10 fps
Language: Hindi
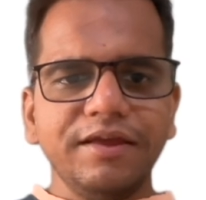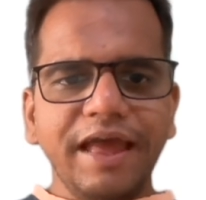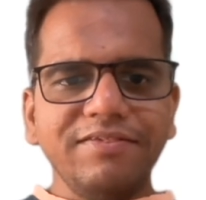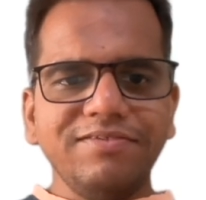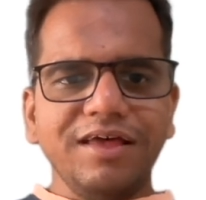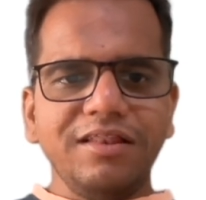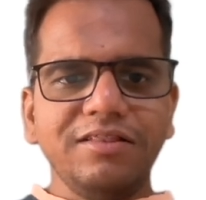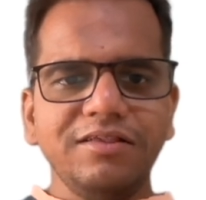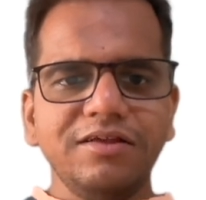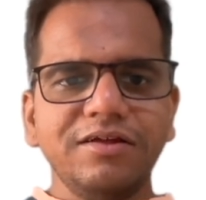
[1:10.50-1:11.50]
कैंसल
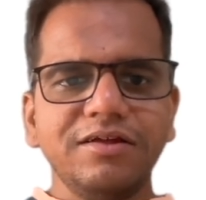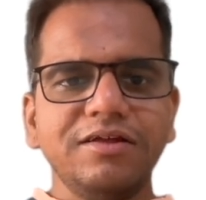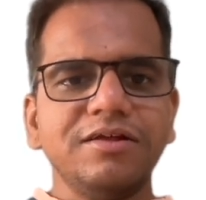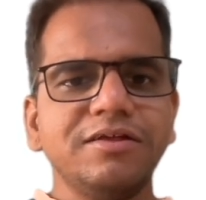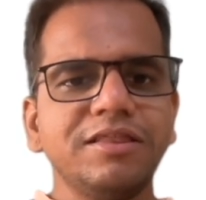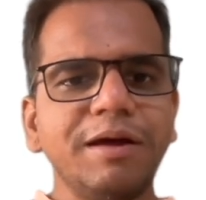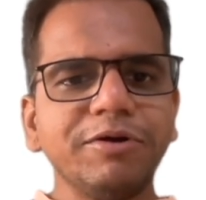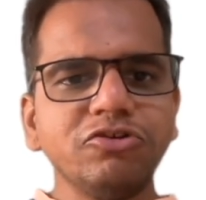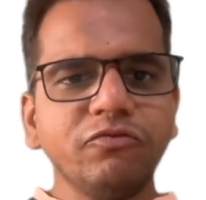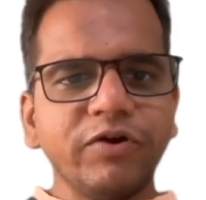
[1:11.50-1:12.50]
नाम
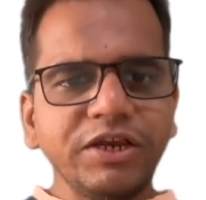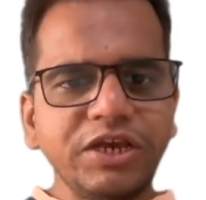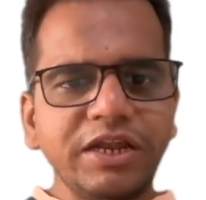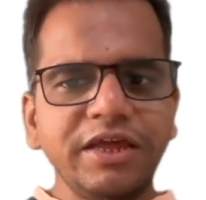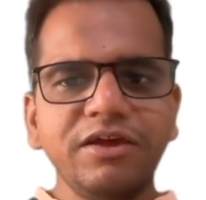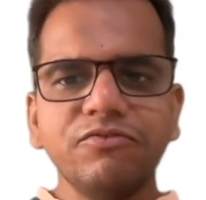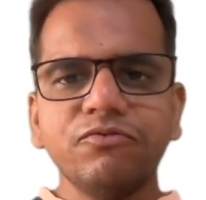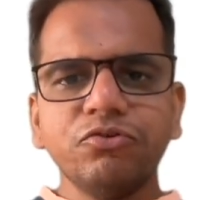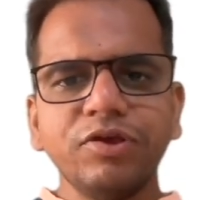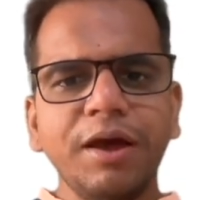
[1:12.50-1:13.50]
का जो फंक्शन है
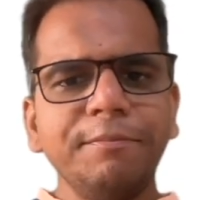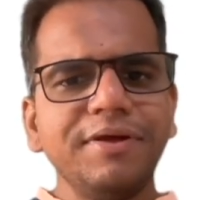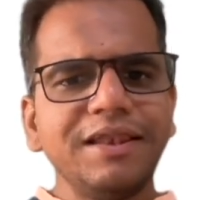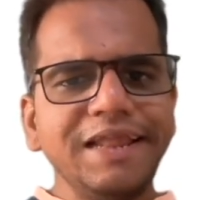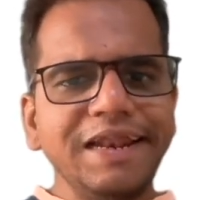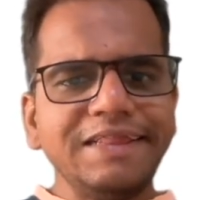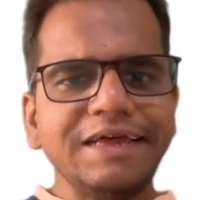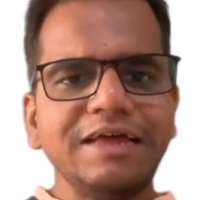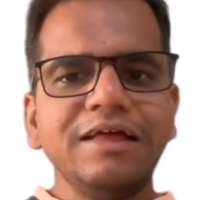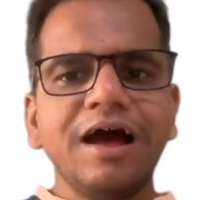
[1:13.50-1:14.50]
उसे हम ले लेते
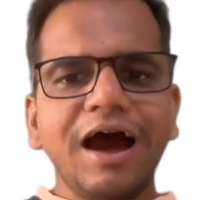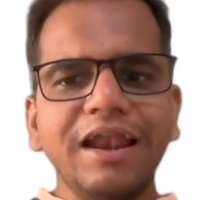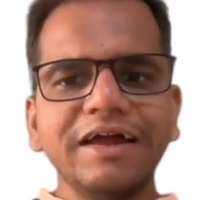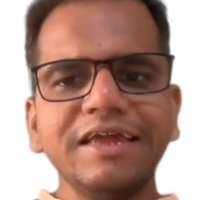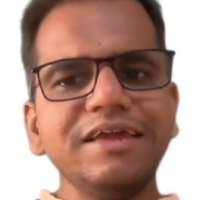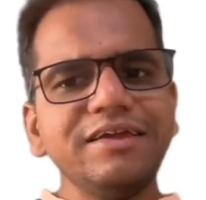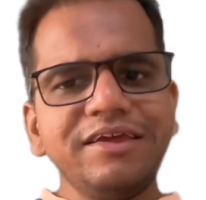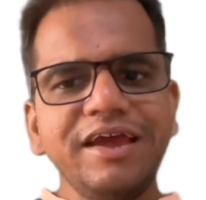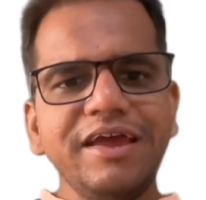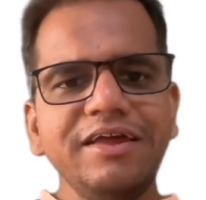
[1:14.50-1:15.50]
हैं हालांकि
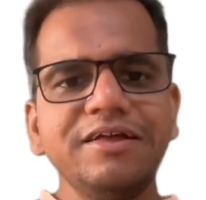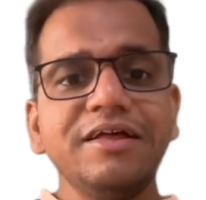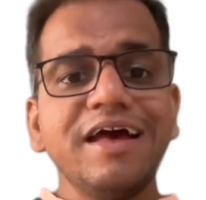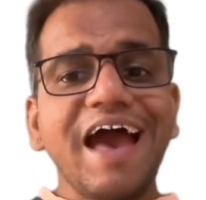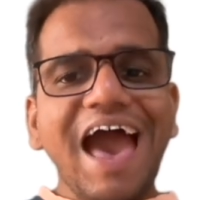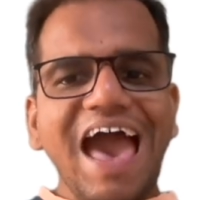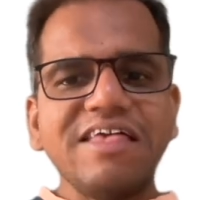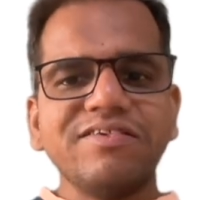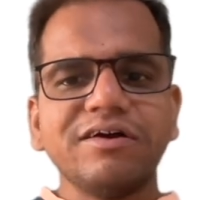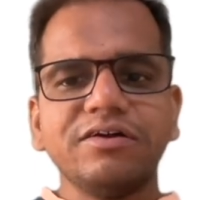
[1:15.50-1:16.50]
ये
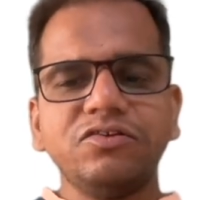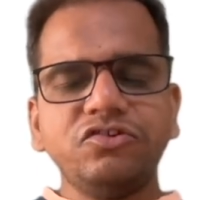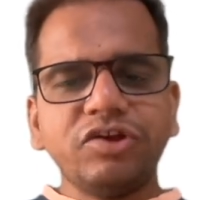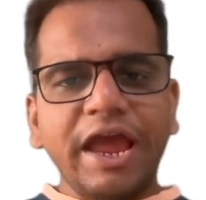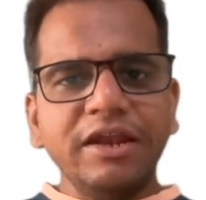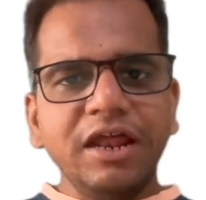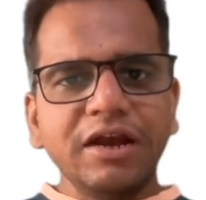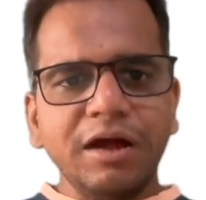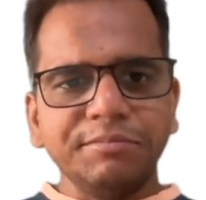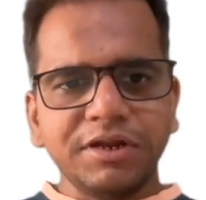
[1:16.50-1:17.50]
एज अ चैनल
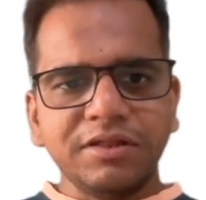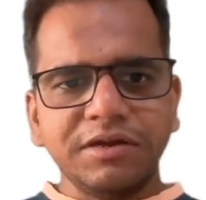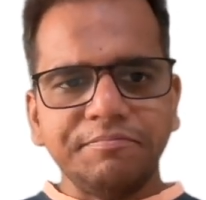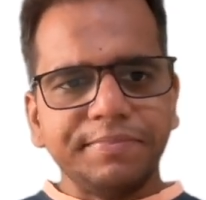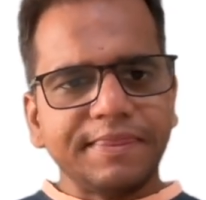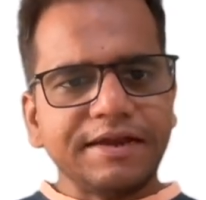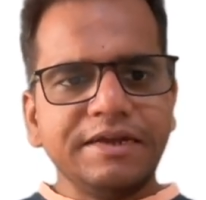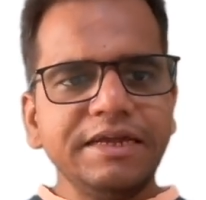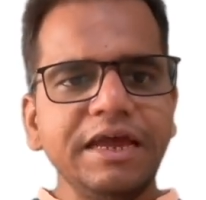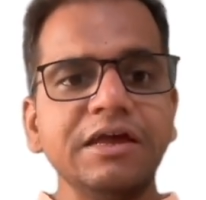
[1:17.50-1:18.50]
काम करता है
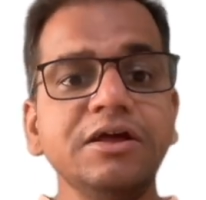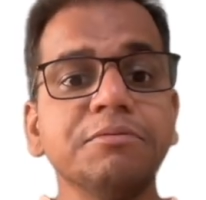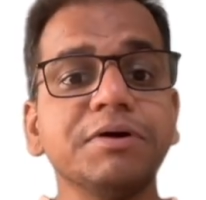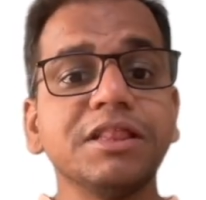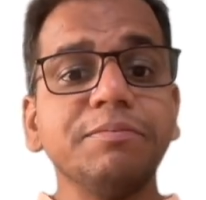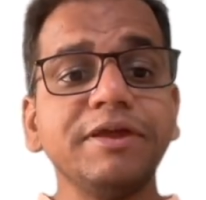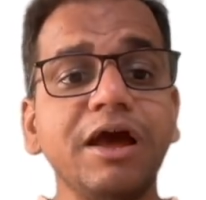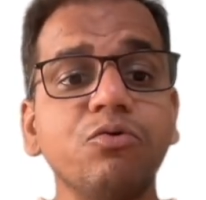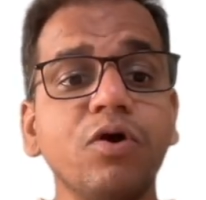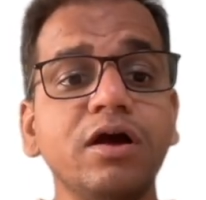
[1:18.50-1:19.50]
ठीक है मतलब क्या
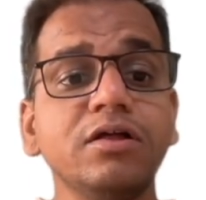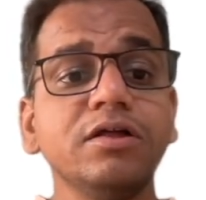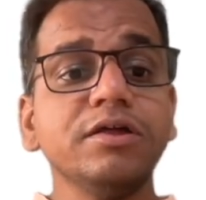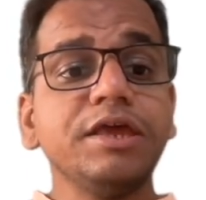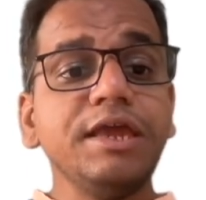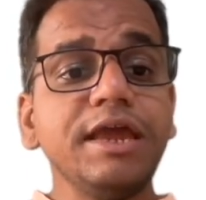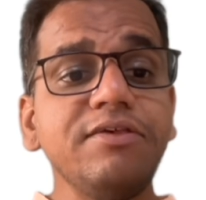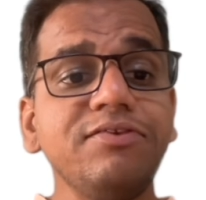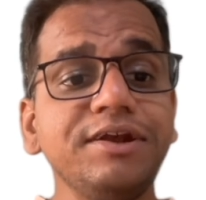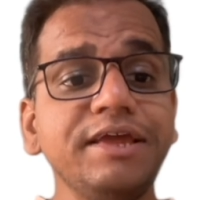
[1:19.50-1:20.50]
हुआ कि ये
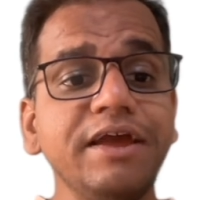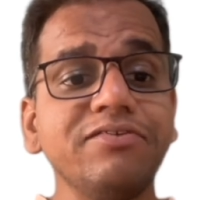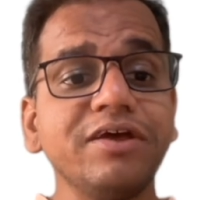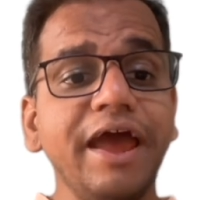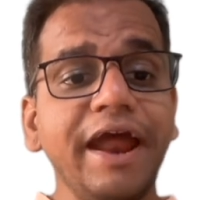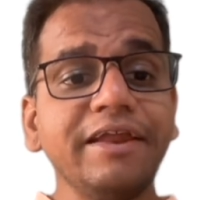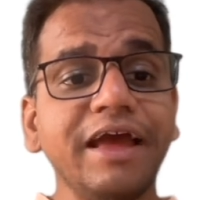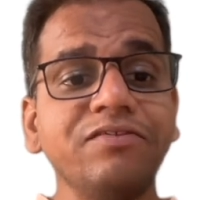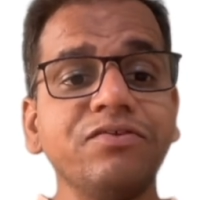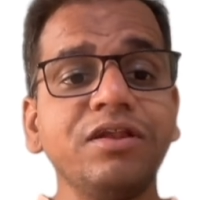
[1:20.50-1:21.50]
सिटी एक्स एंड
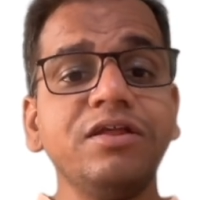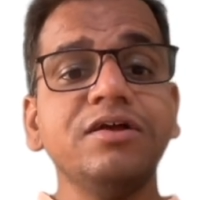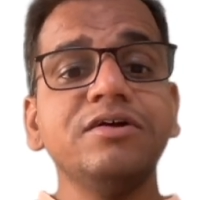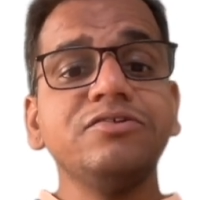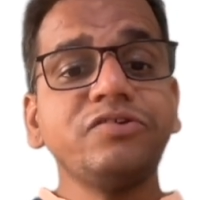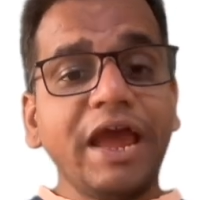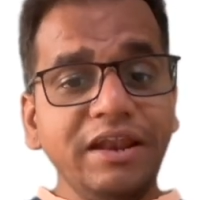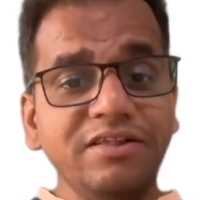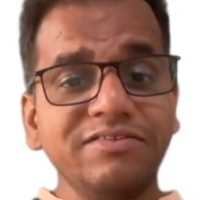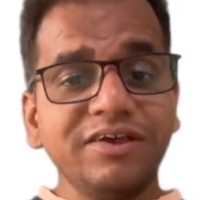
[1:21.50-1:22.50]
कैंसल
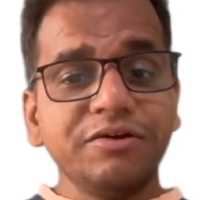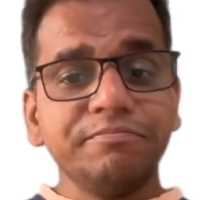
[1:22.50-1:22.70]
चैनल्स है